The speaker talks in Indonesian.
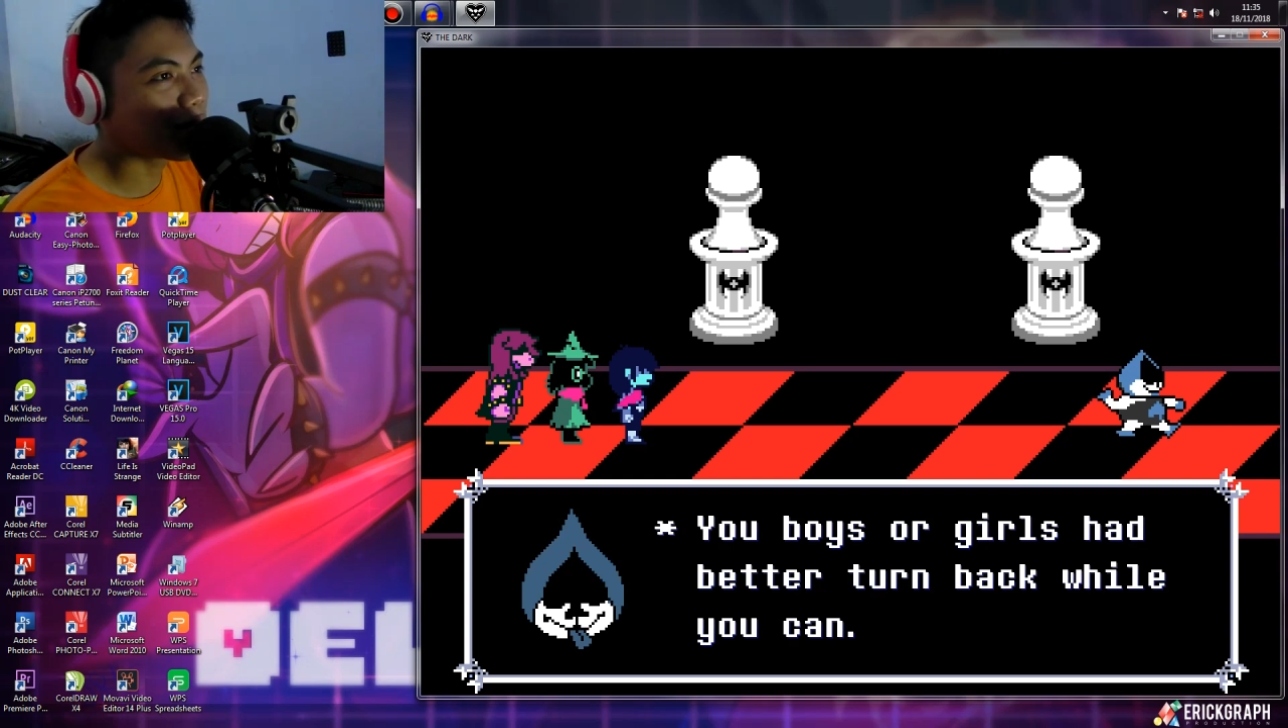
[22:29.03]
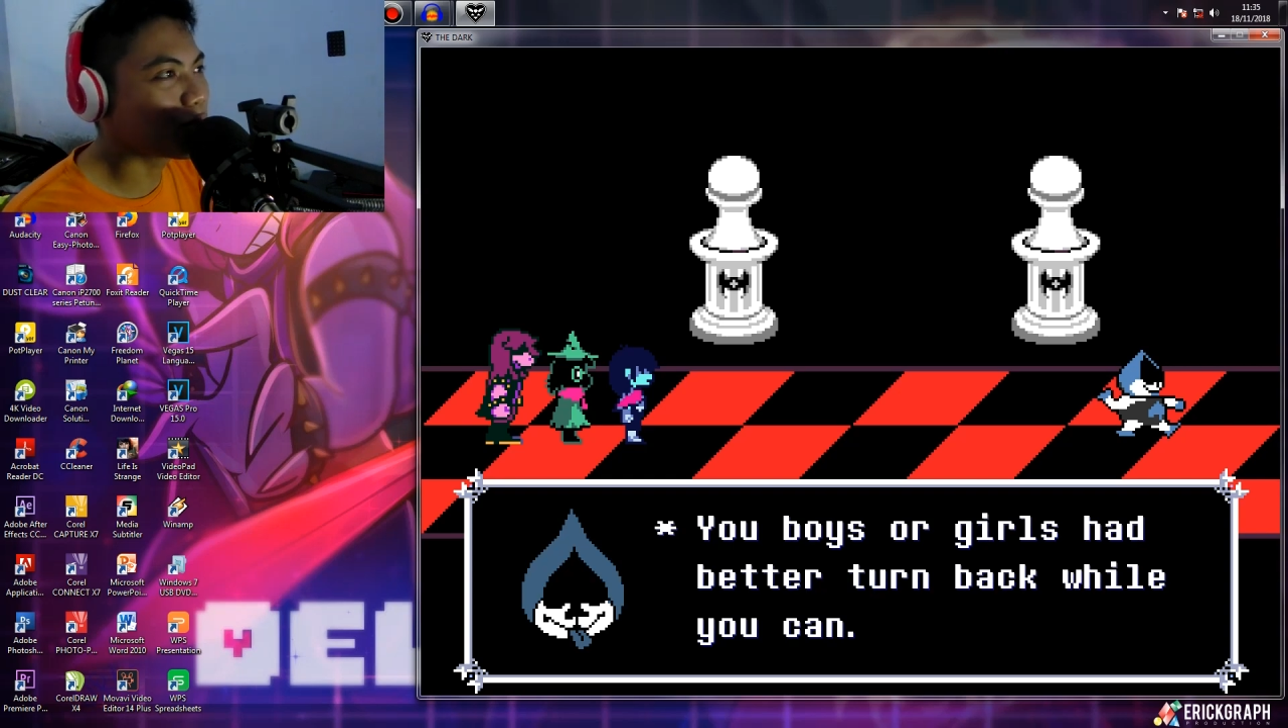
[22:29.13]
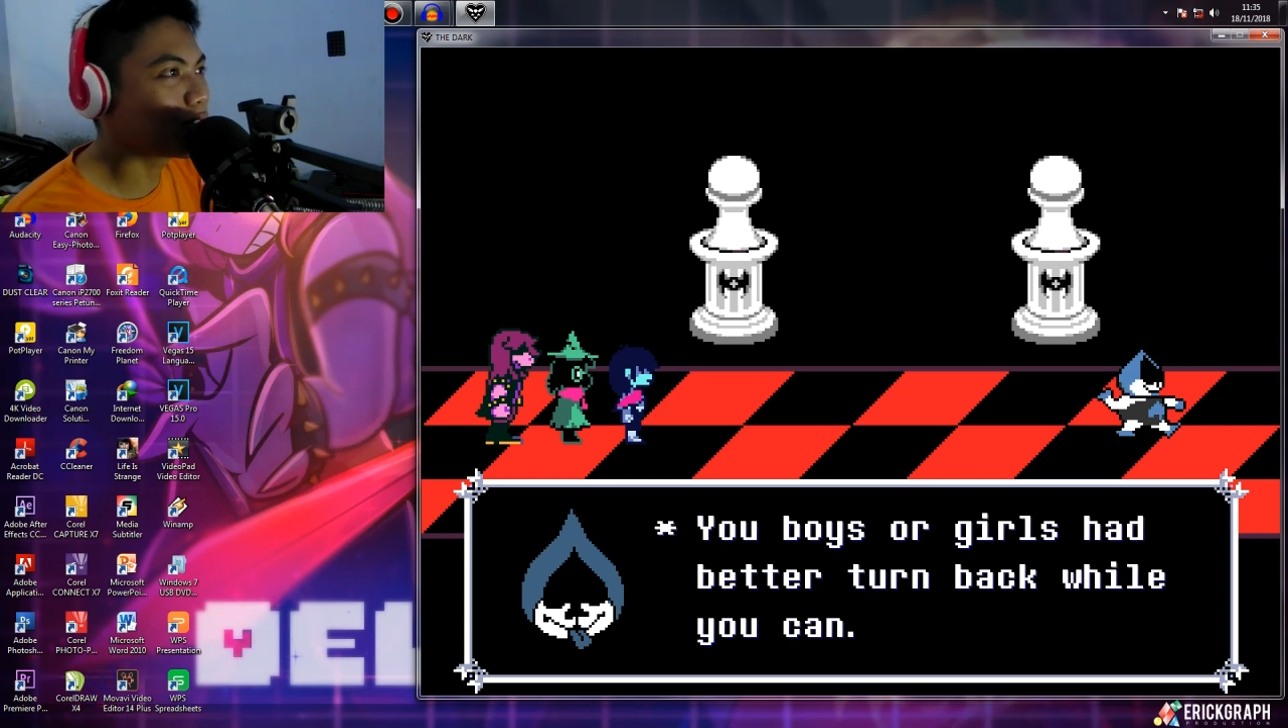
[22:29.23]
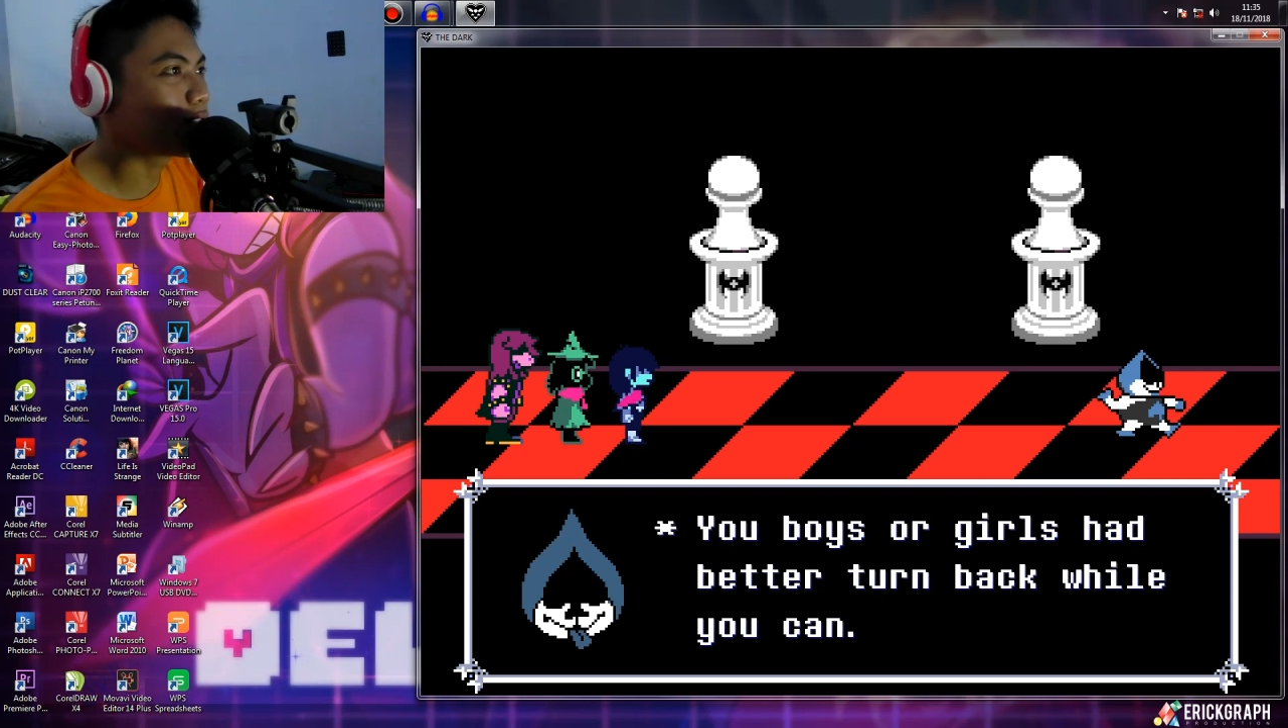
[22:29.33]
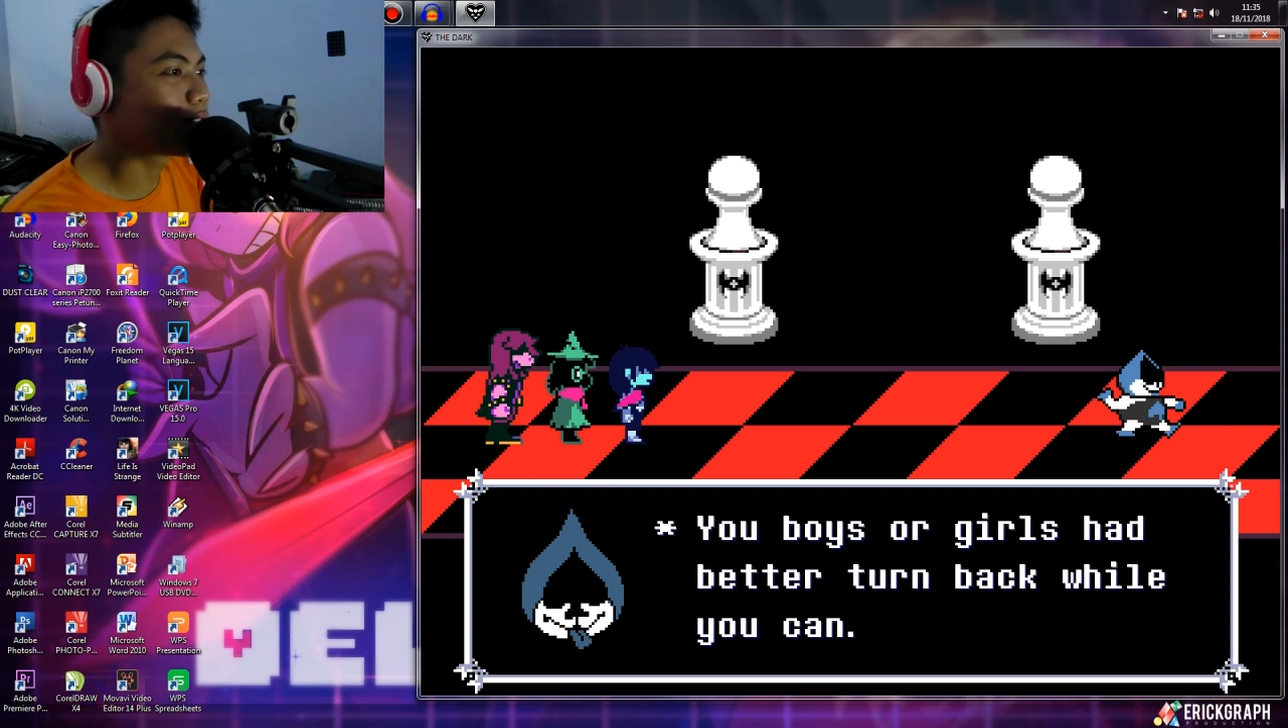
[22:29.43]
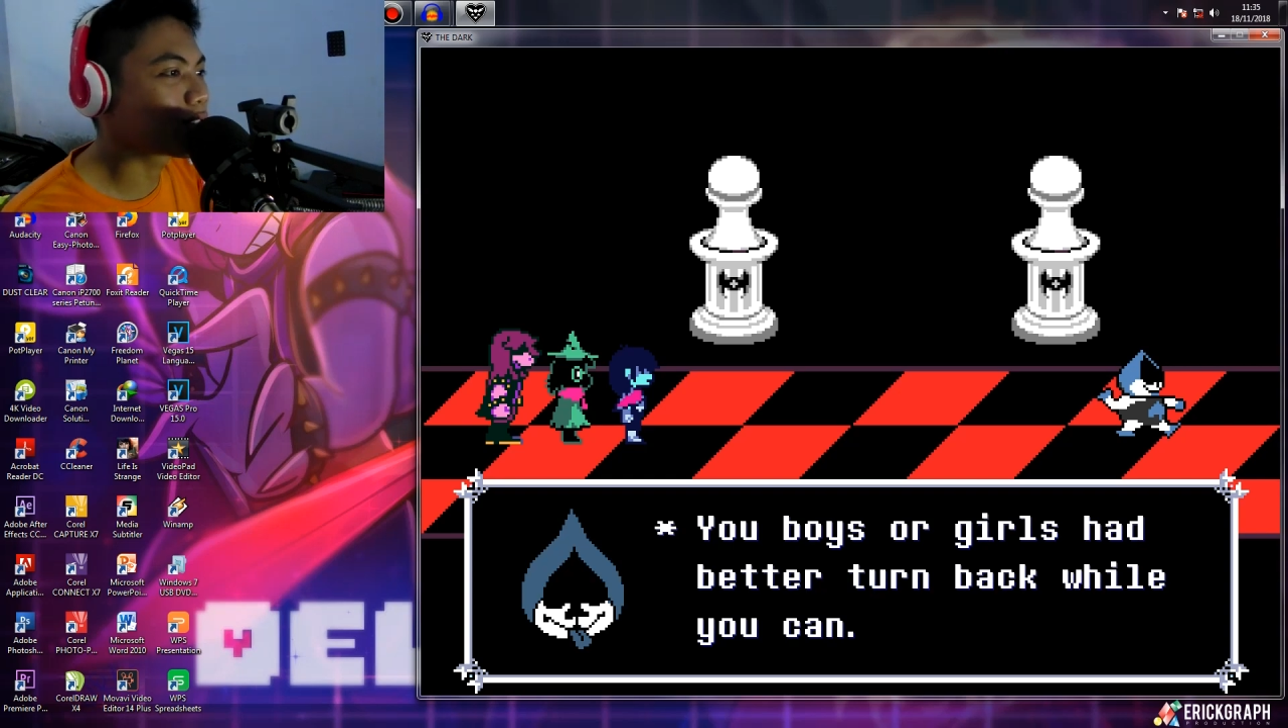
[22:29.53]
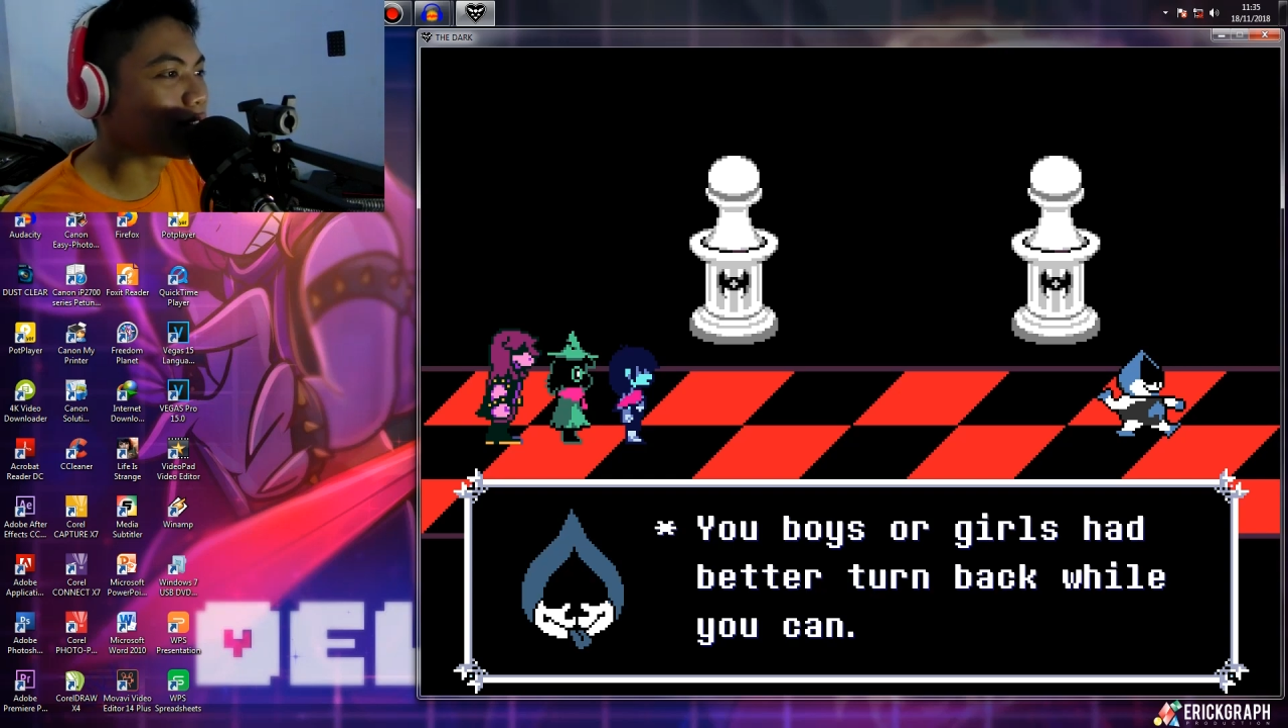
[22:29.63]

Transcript: mundur